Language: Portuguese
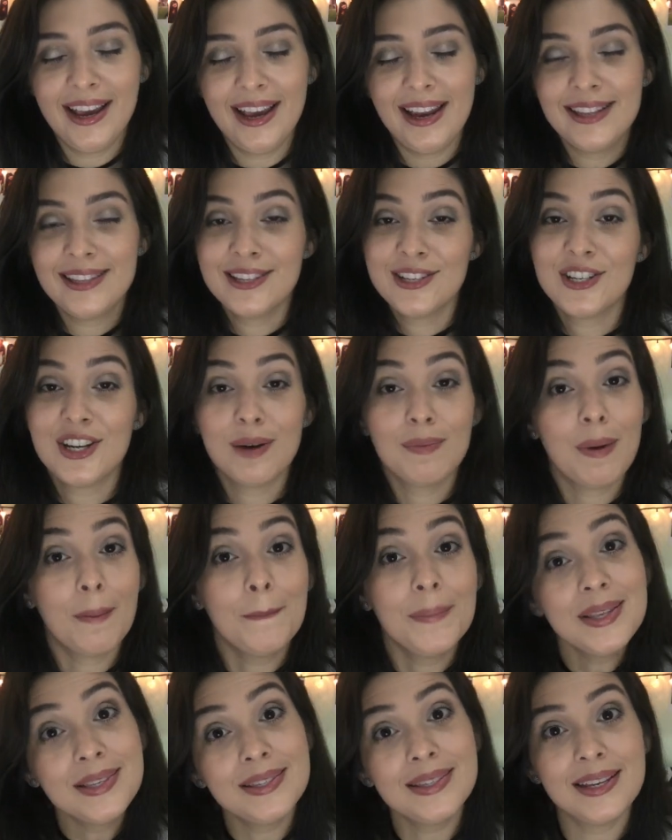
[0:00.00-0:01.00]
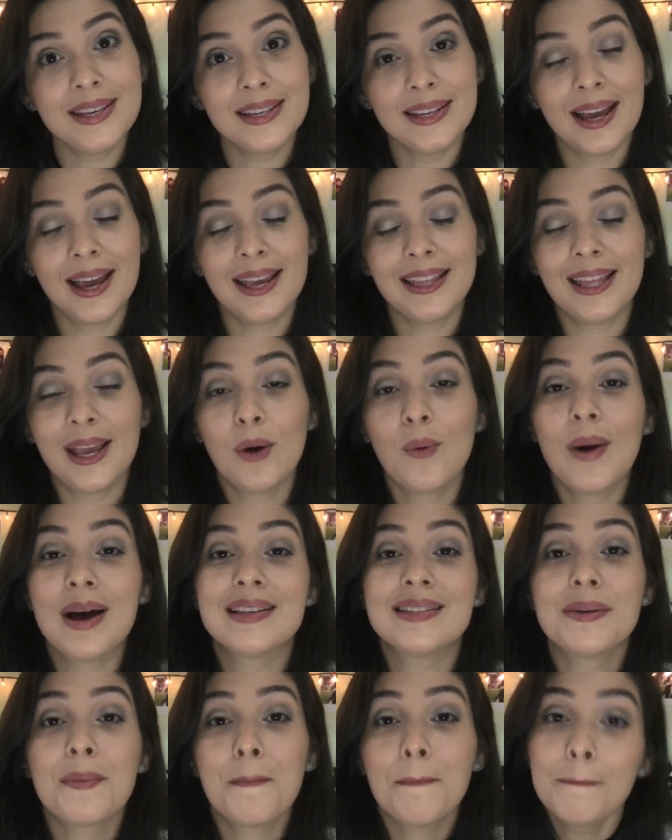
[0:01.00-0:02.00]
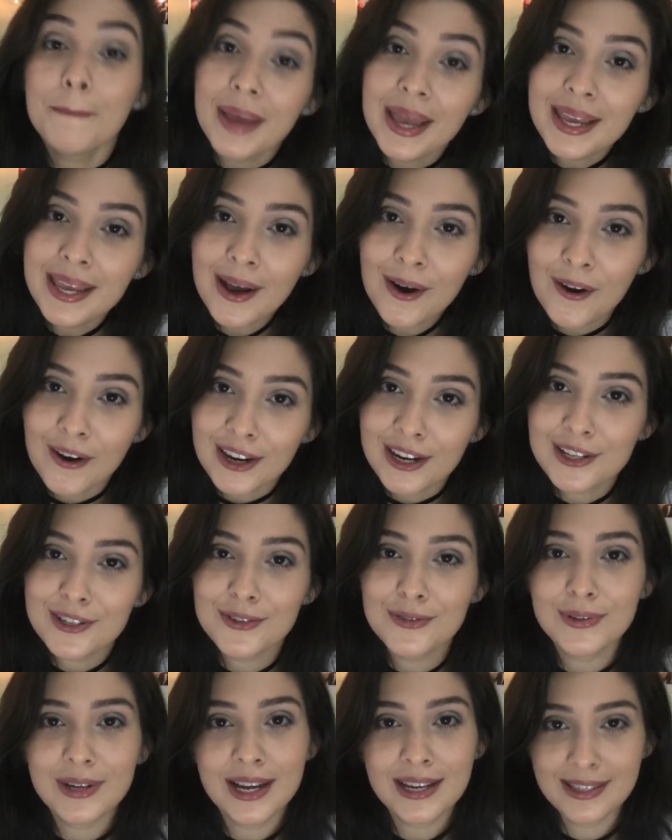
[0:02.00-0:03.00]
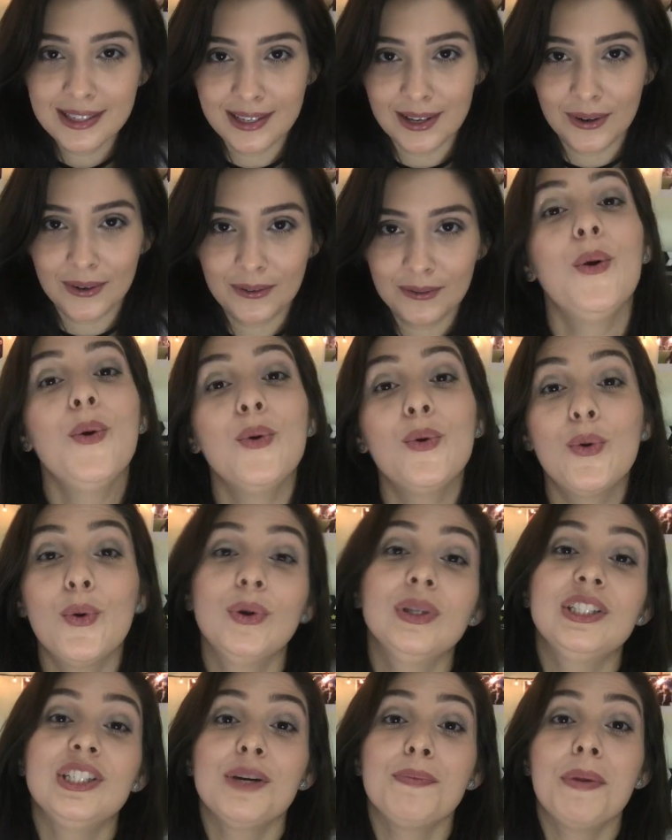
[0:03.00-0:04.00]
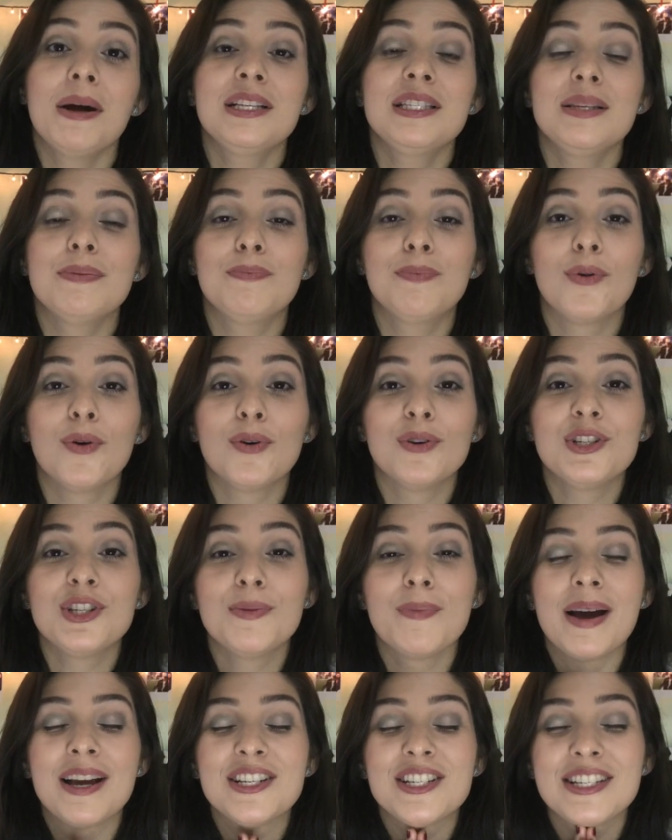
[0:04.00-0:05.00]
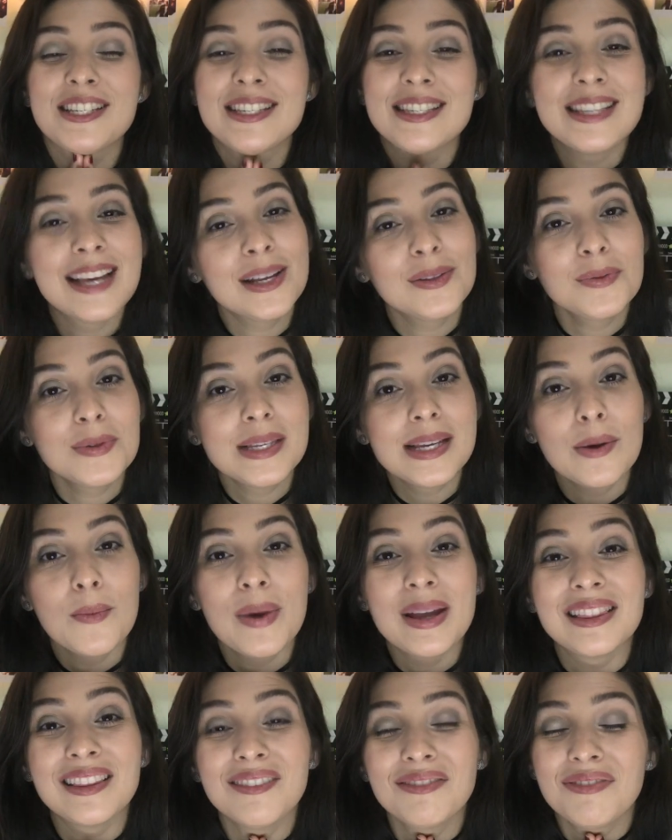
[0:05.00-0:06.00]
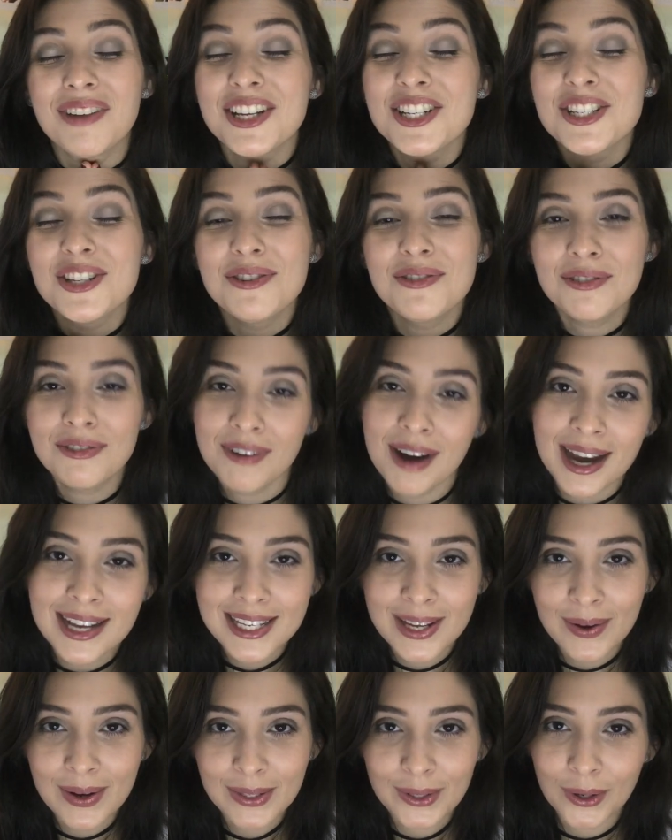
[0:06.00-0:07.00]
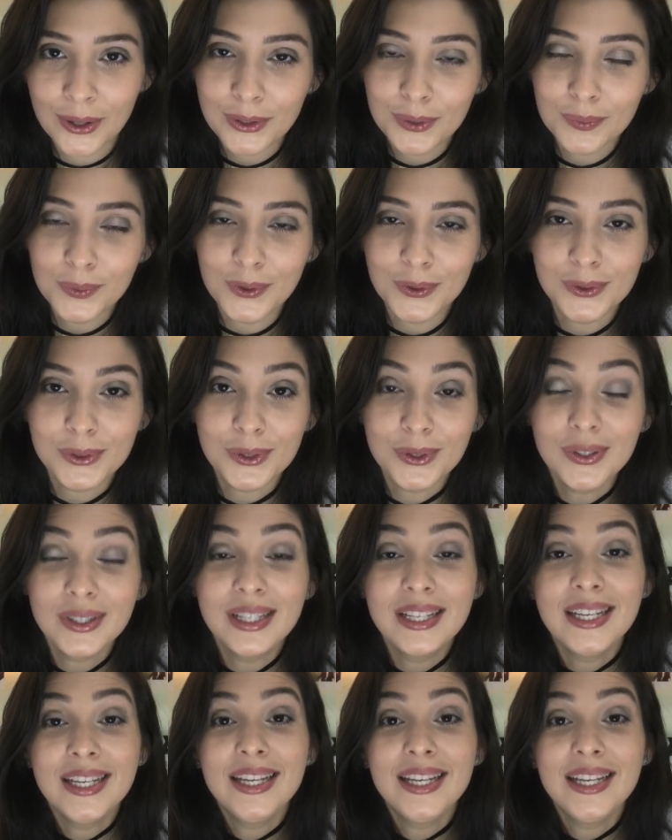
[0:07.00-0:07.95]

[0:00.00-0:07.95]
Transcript: Ele se chama Piscina e tem quase meia hora de duração. O curto já participou de mais de 150 festivais ao redor do mundo